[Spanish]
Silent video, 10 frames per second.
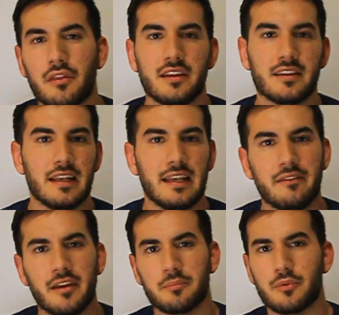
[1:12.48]
City,
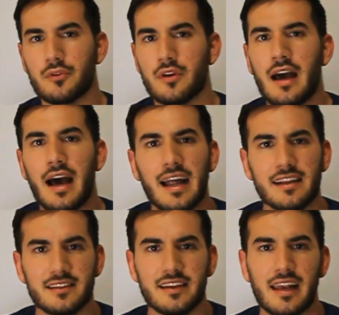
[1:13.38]
Liverpool,
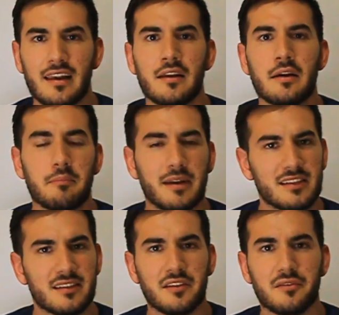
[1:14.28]
Arsenal,
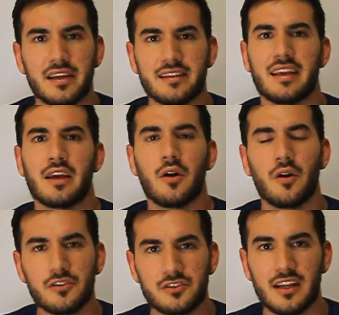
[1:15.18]
Manchester United
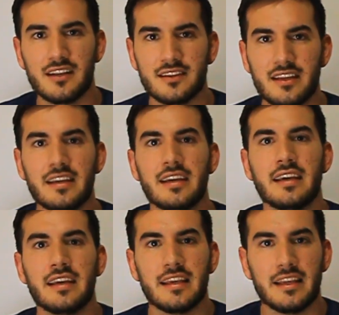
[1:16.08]
o Chelsea,
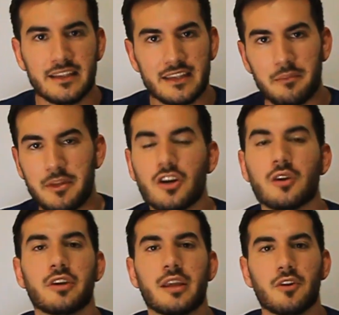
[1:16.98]
y terminó,
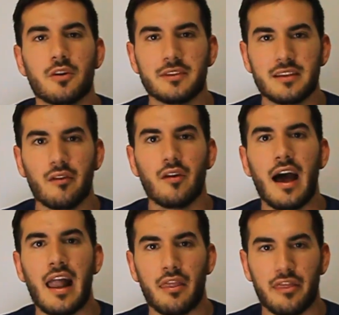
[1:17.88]
como ya hemos comentado,
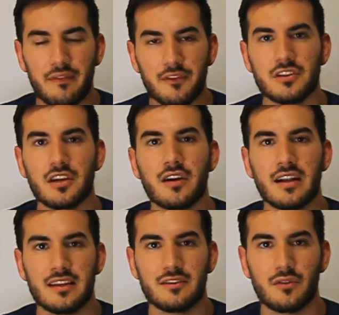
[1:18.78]
alzándose con
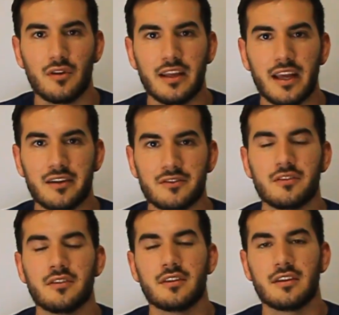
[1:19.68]
el título liguero.
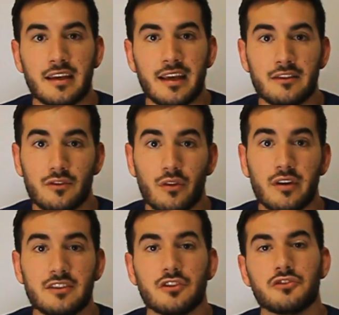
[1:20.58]
Todo
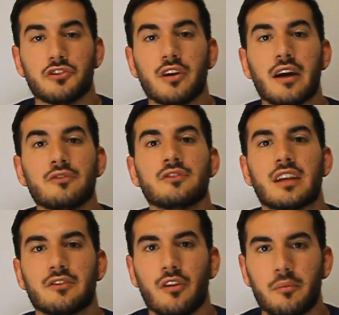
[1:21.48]
esto choca
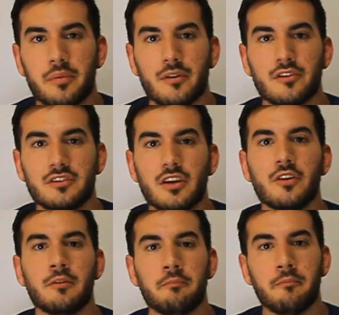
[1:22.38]
contra todo pronóstico